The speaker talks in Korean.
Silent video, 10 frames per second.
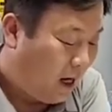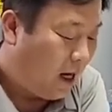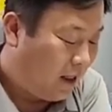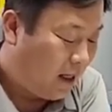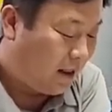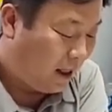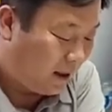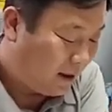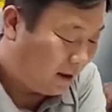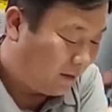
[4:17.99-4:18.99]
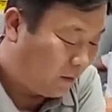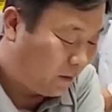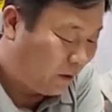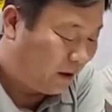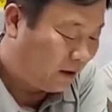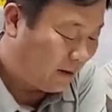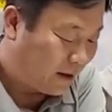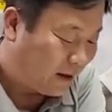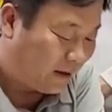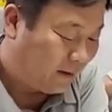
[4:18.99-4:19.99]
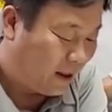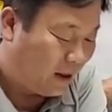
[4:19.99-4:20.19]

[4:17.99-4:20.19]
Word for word: 아, 예, 예, 예. 뭐, 뭐든지 다 먹겠습니다.